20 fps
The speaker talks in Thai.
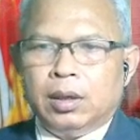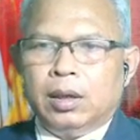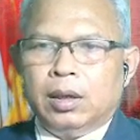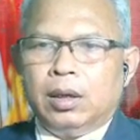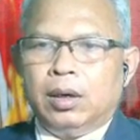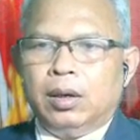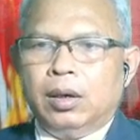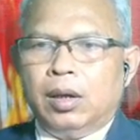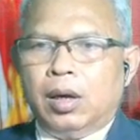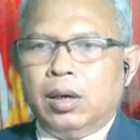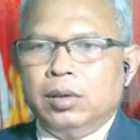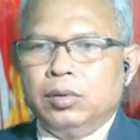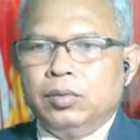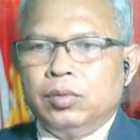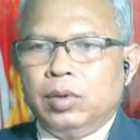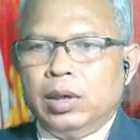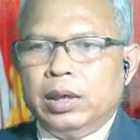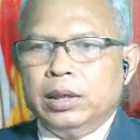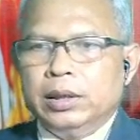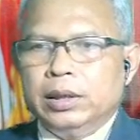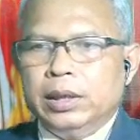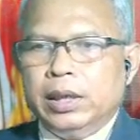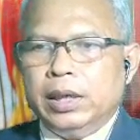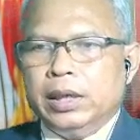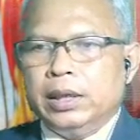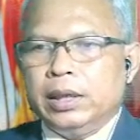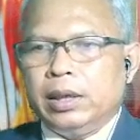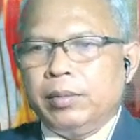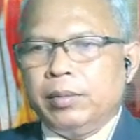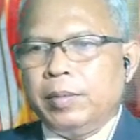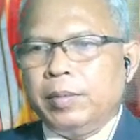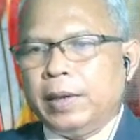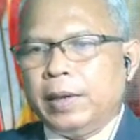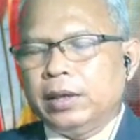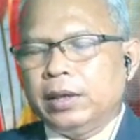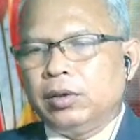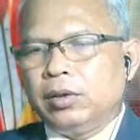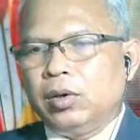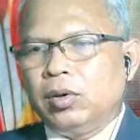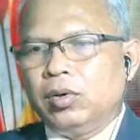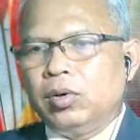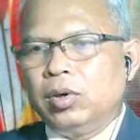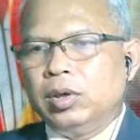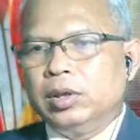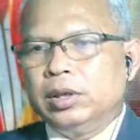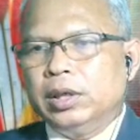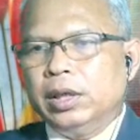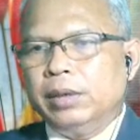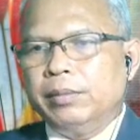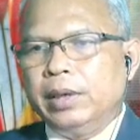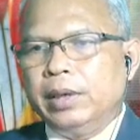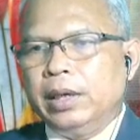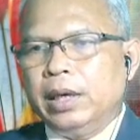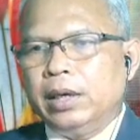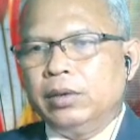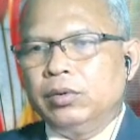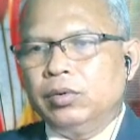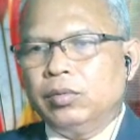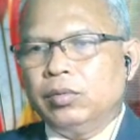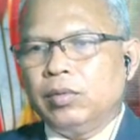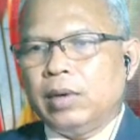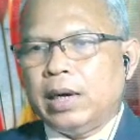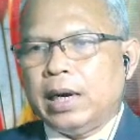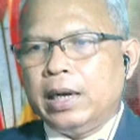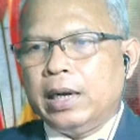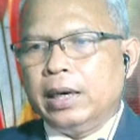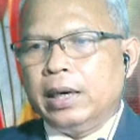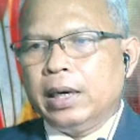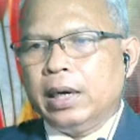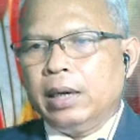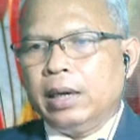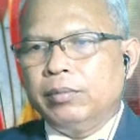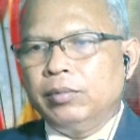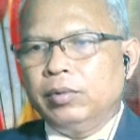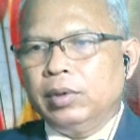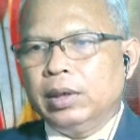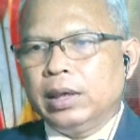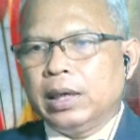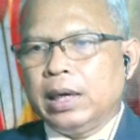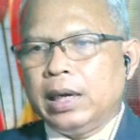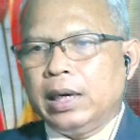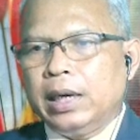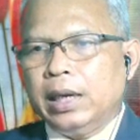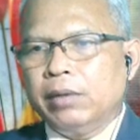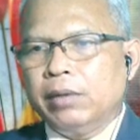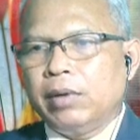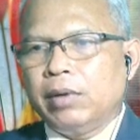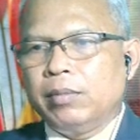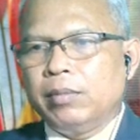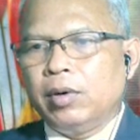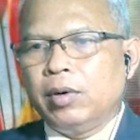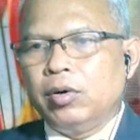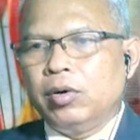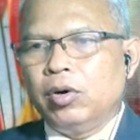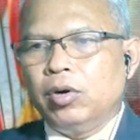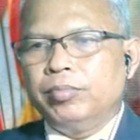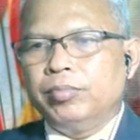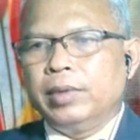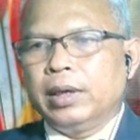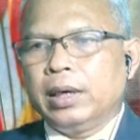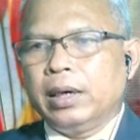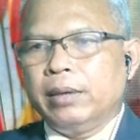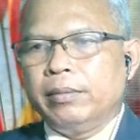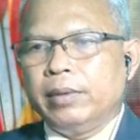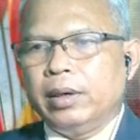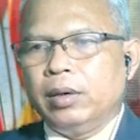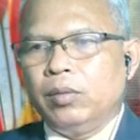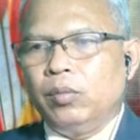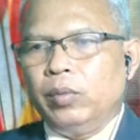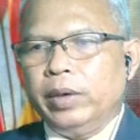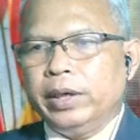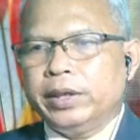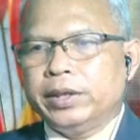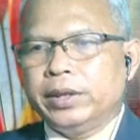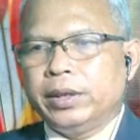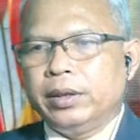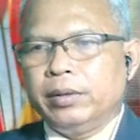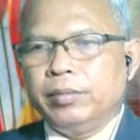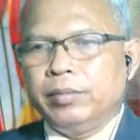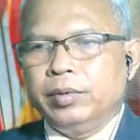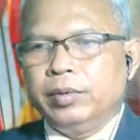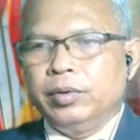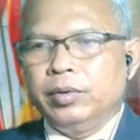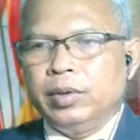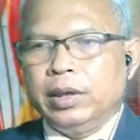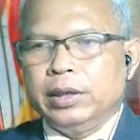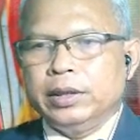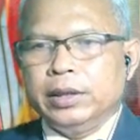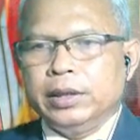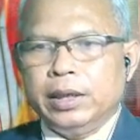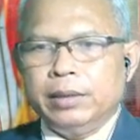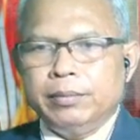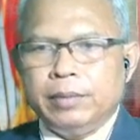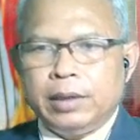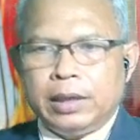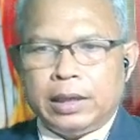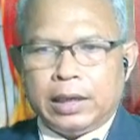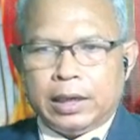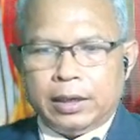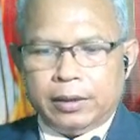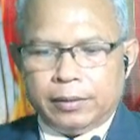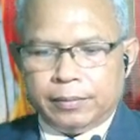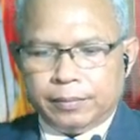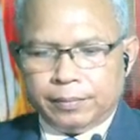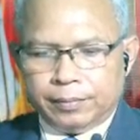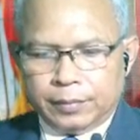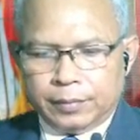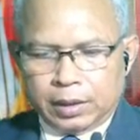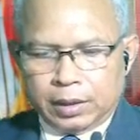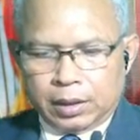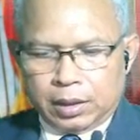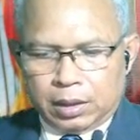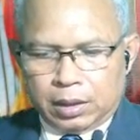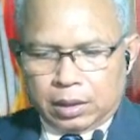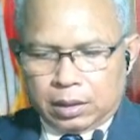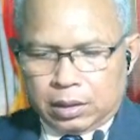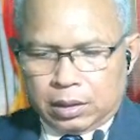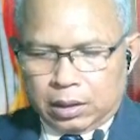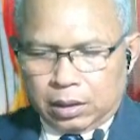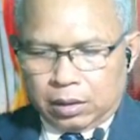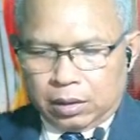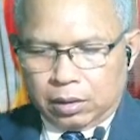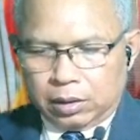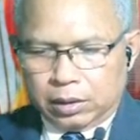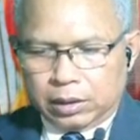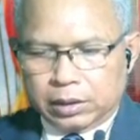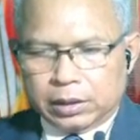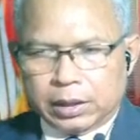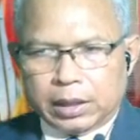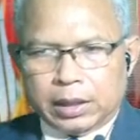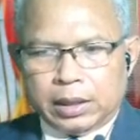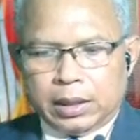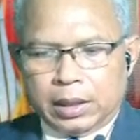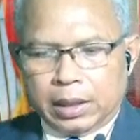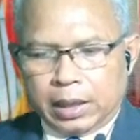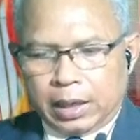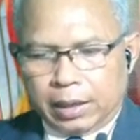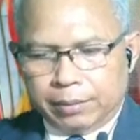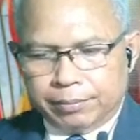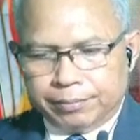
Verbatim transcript: หล่อนควรที่จะปฏิบัติต่อคนที่มีอายุกว่านะครับ ด้วยการให้ความเคารพนะครับนะ with w i t h เหมือนกัน แล้วข้อที่เจ็ดนะครับ